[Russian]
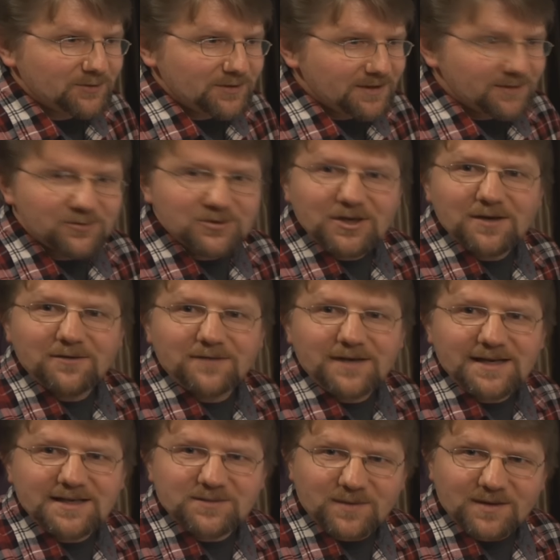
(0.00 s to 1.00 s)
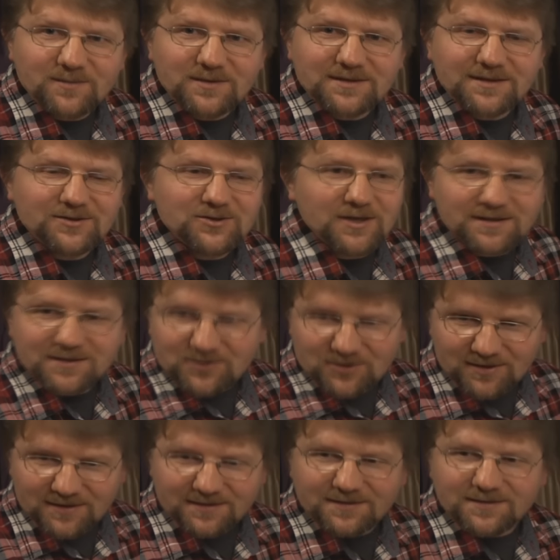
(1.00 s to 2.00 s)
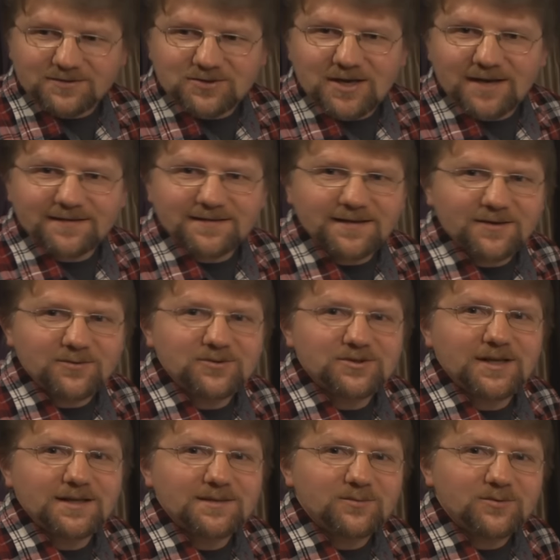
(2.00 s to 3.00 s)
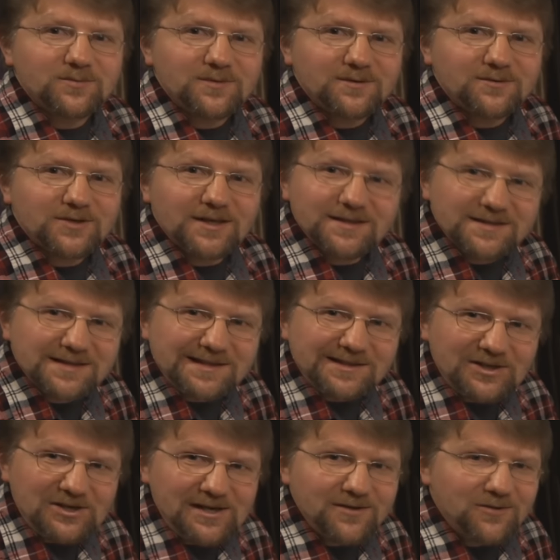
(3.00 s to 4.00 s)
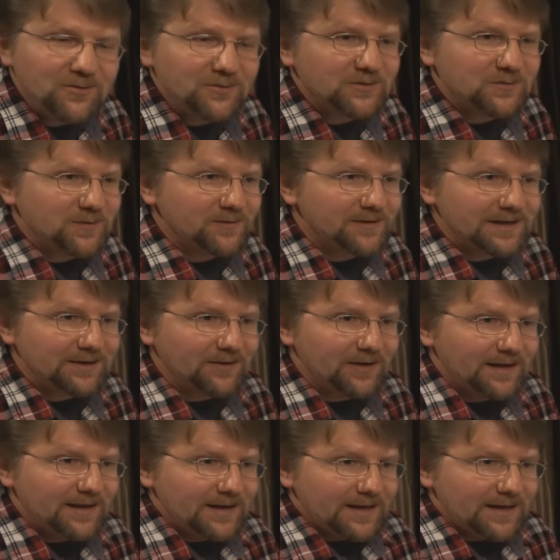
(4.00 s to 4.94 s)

Сегодня я уезжаю в рейс прямо сейчас, через час, наверное, уже надо будет мне уезжать. К сожалению, не успеваю.